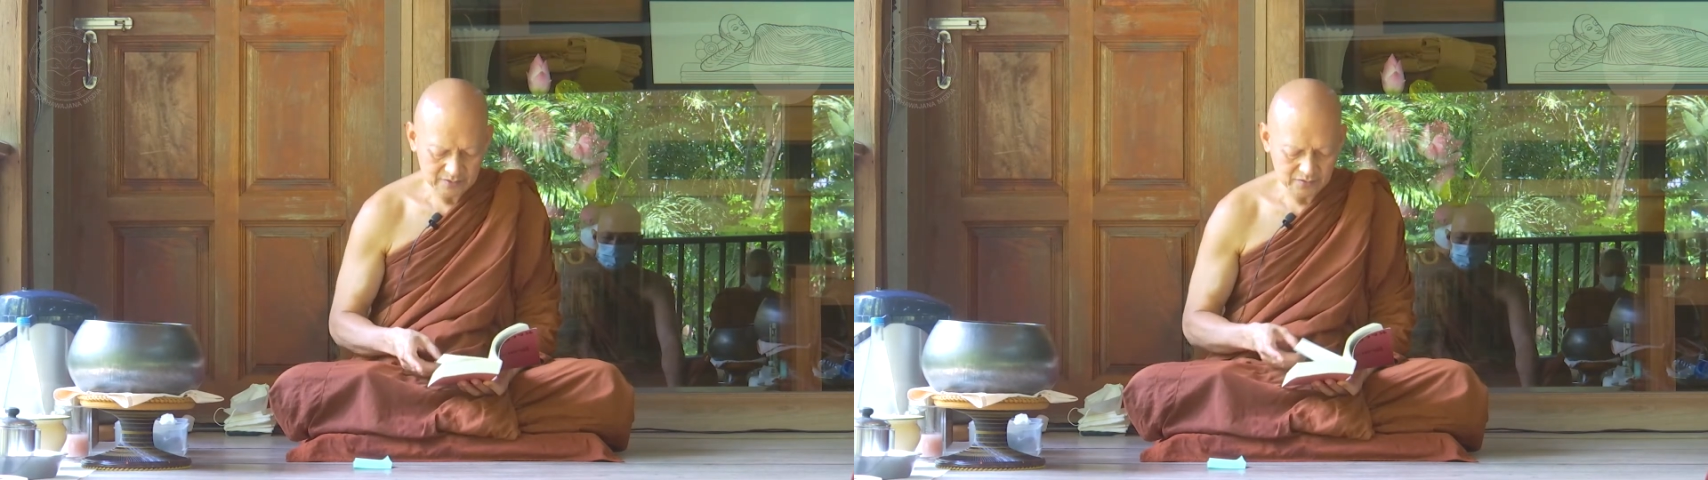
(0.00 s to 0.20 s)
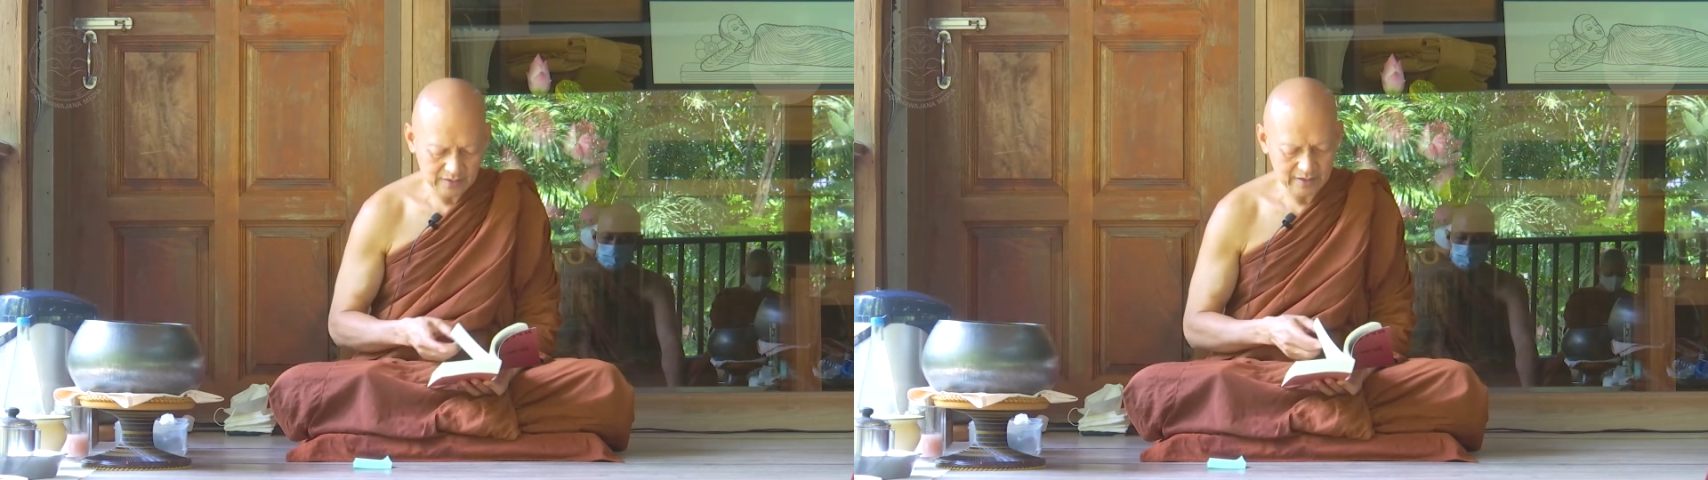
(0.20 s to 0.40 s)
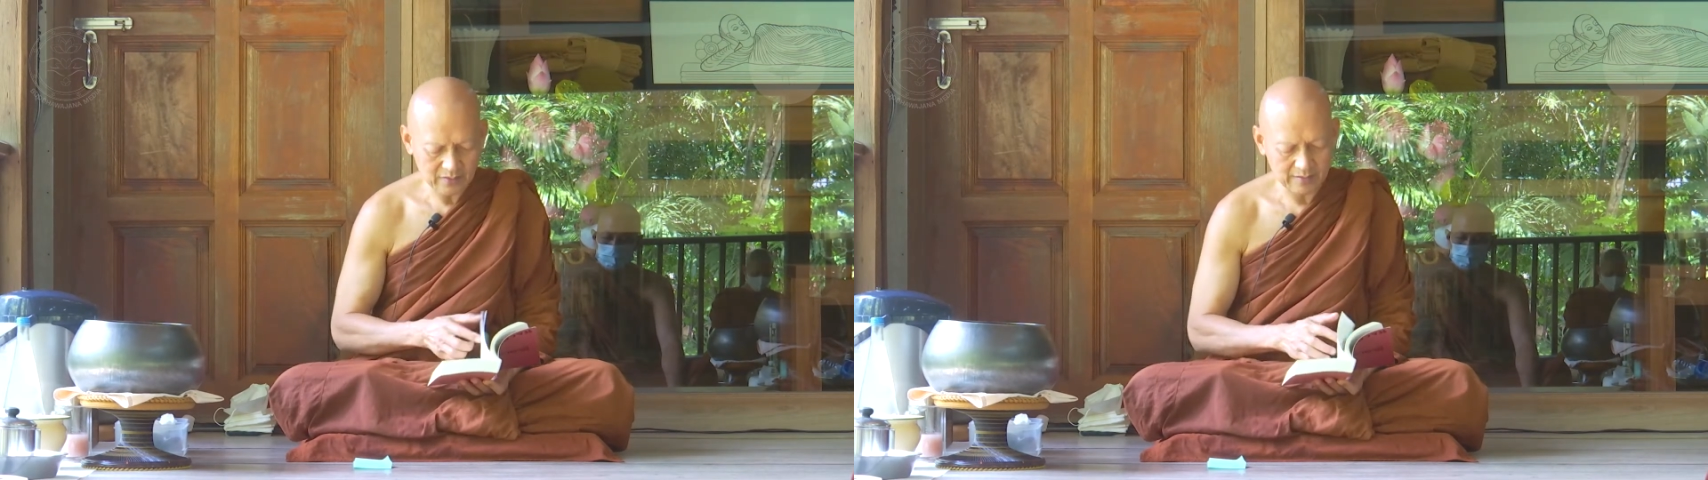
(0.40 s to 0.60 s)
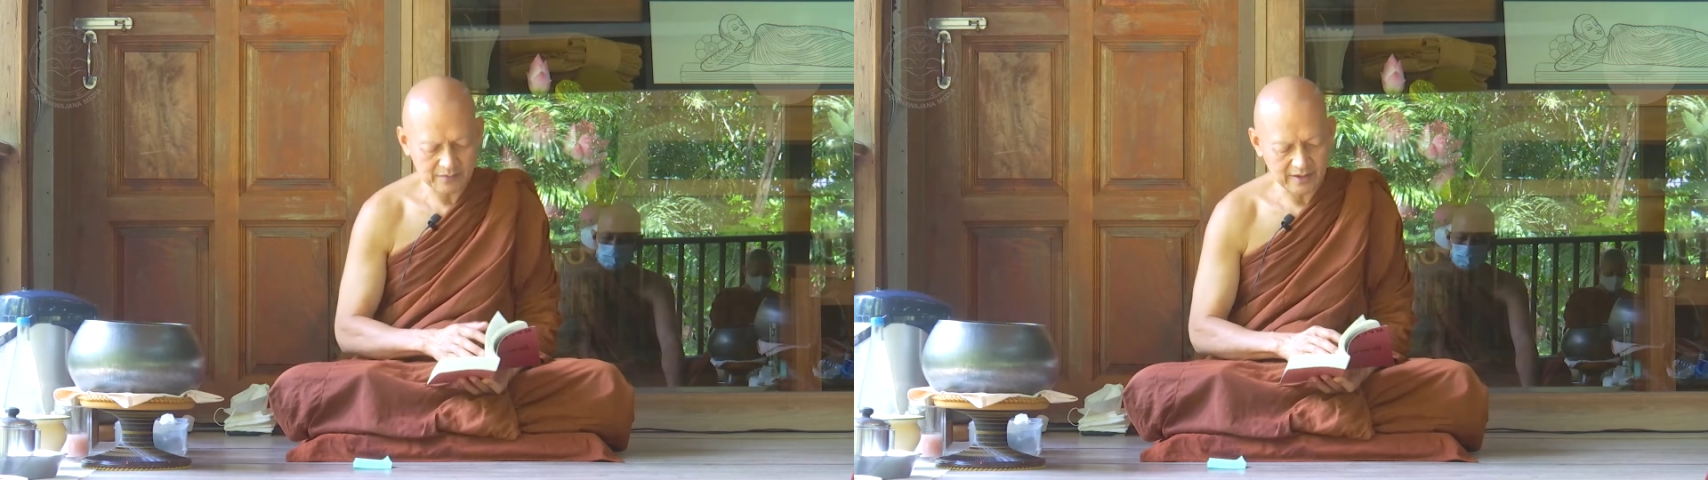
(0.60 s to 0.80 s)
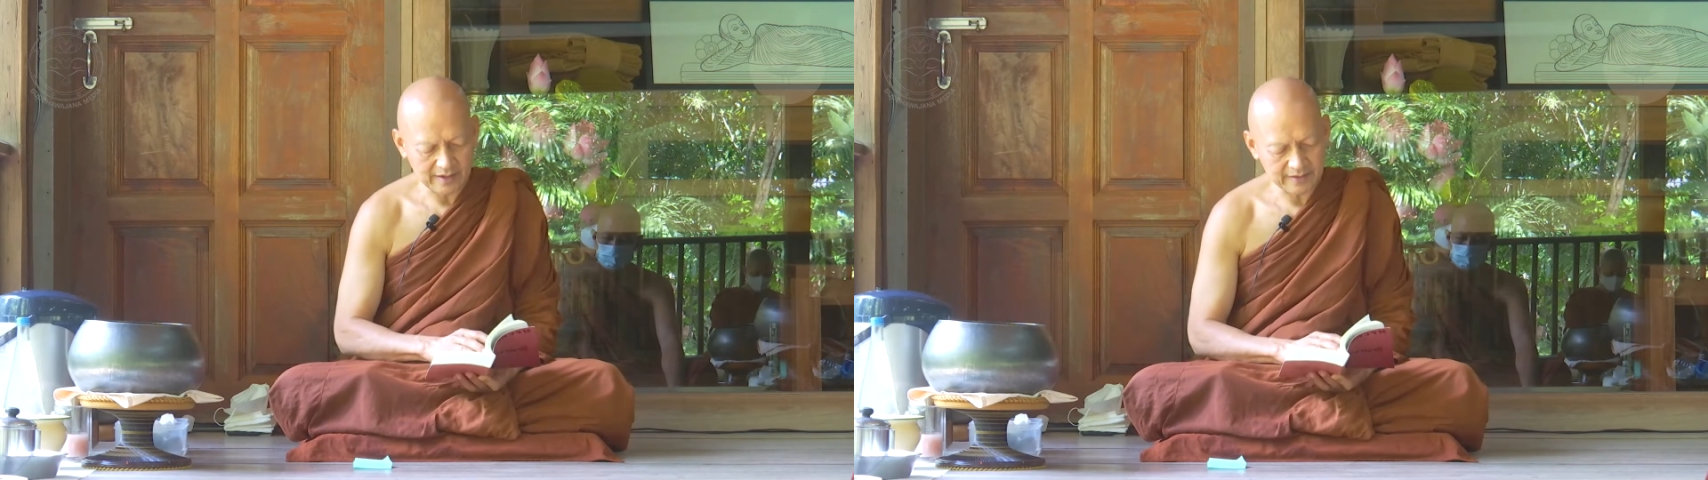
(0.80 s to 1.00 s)
งและความ
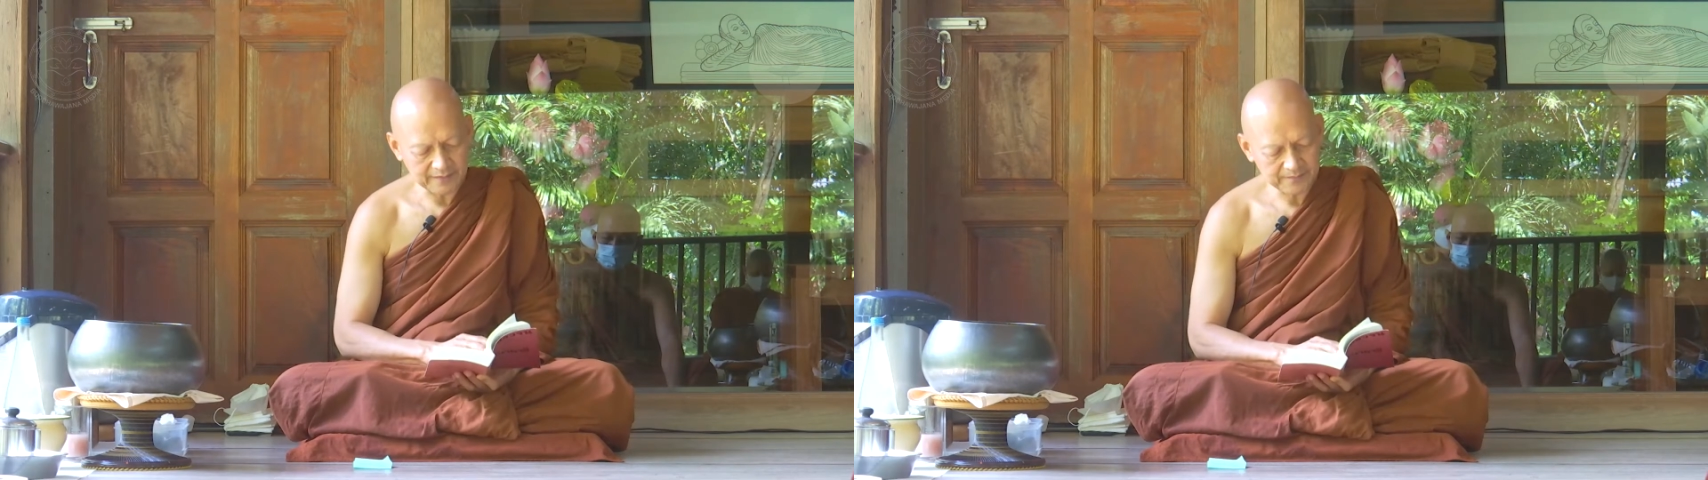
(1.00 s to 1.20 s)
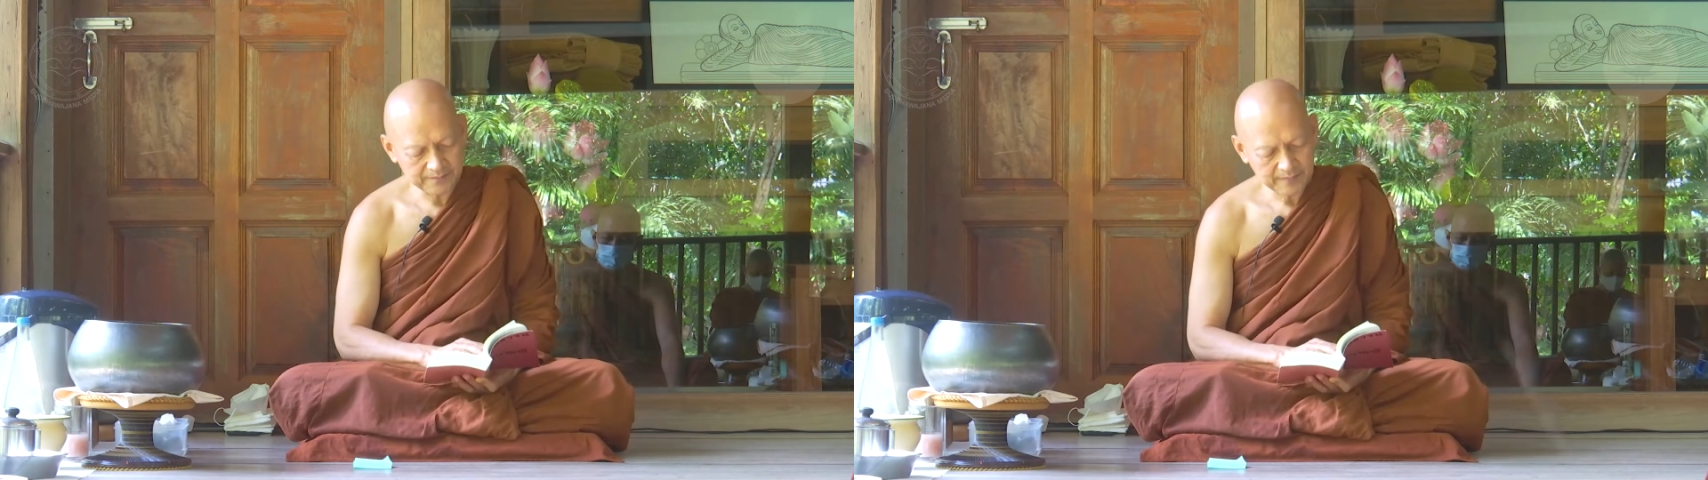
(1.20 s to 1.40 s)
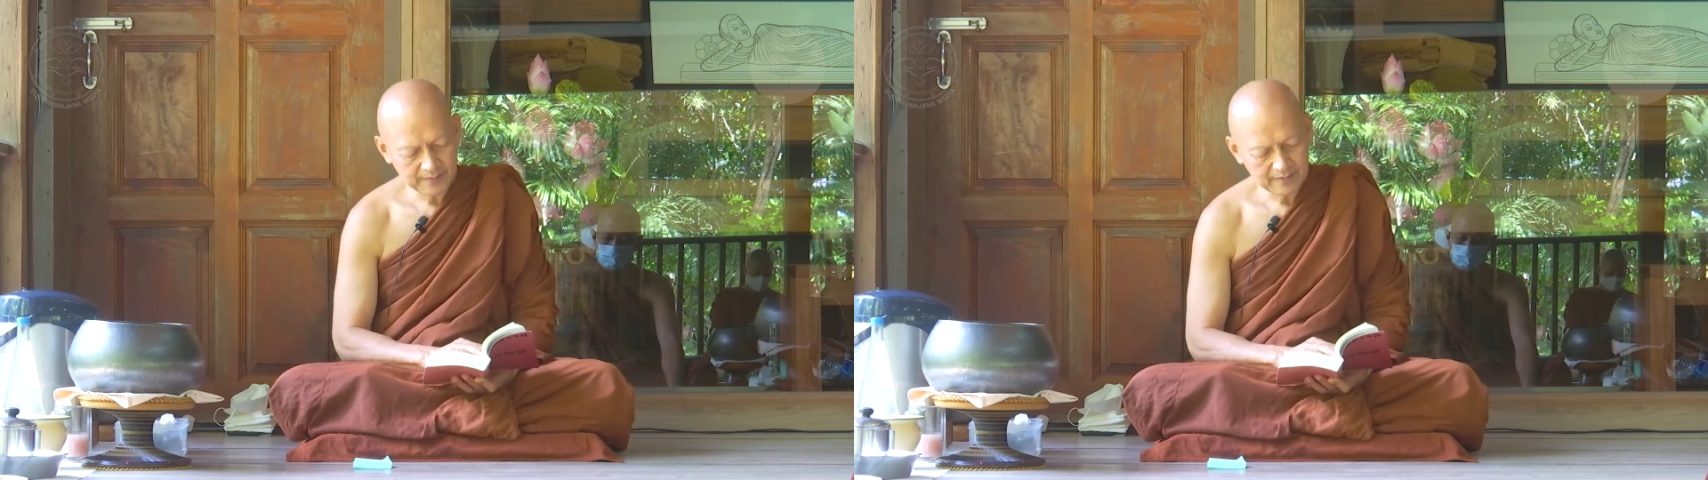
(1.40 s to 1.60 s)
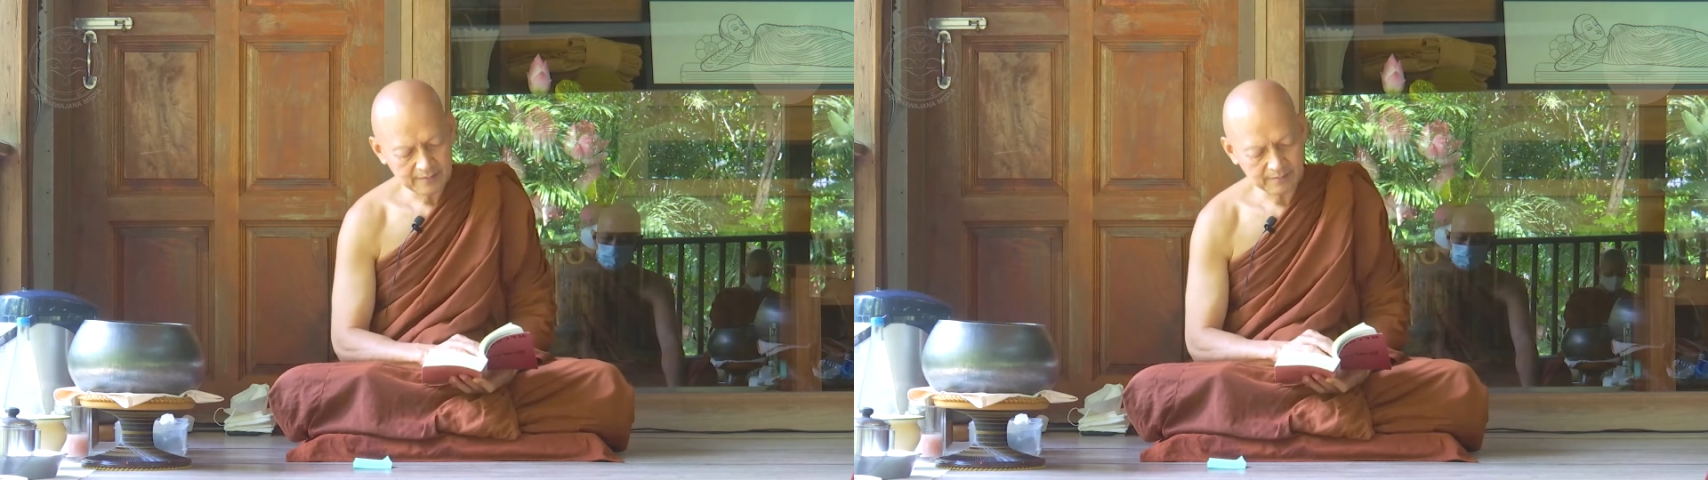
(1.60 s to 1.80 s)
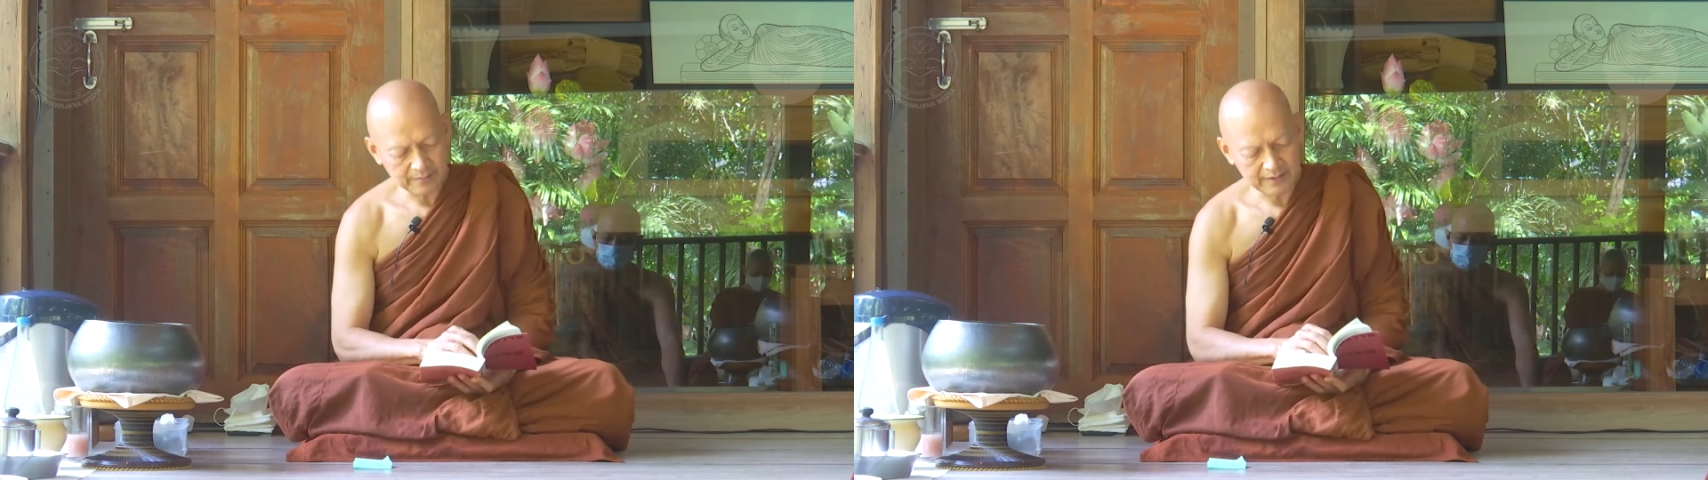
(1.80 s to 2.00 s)
ใหญ่
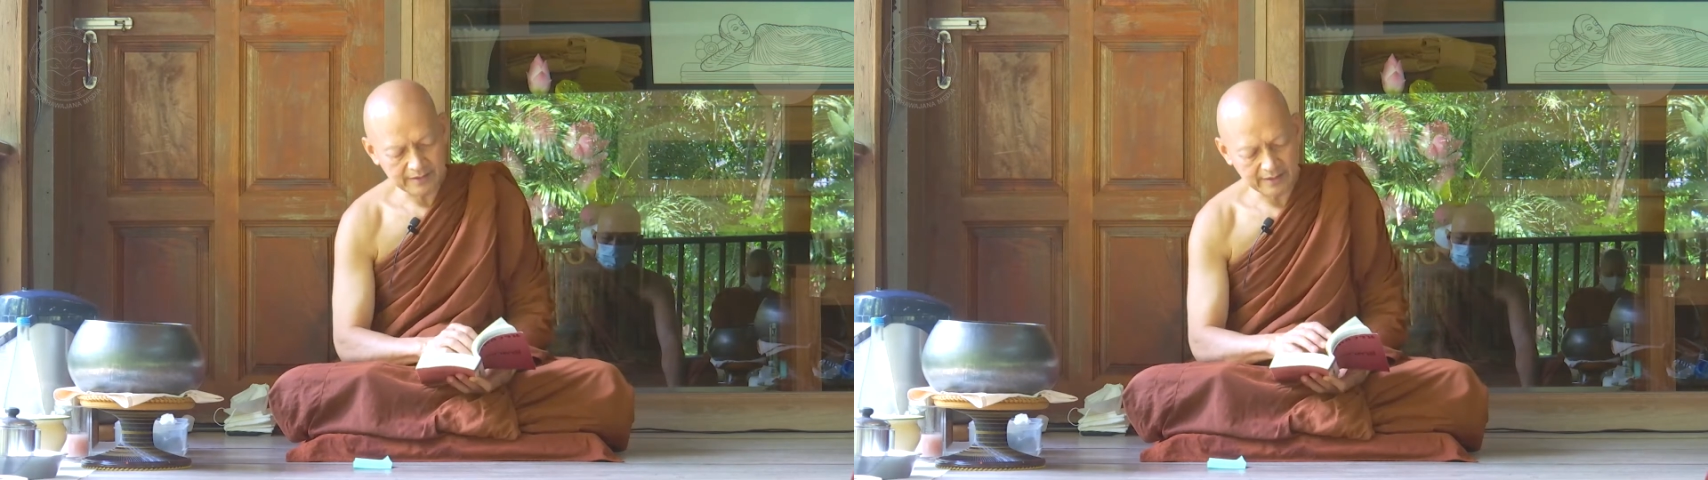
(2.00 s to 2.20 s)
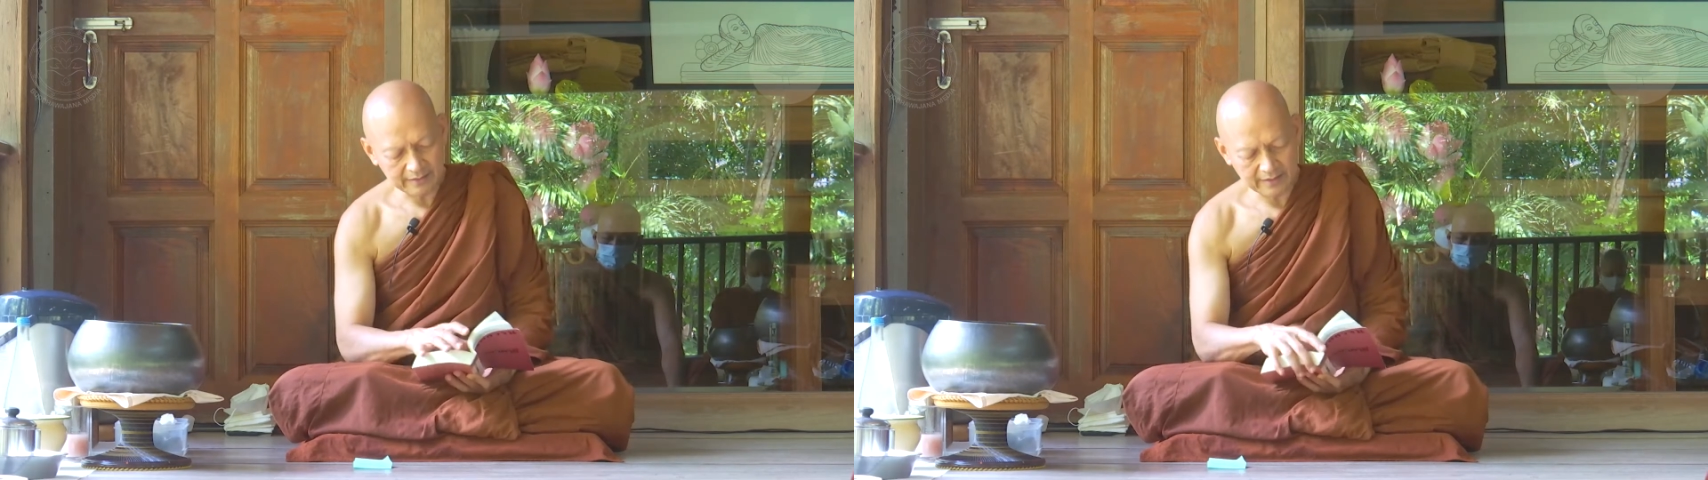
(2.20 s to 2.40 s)
เป็นอย่าง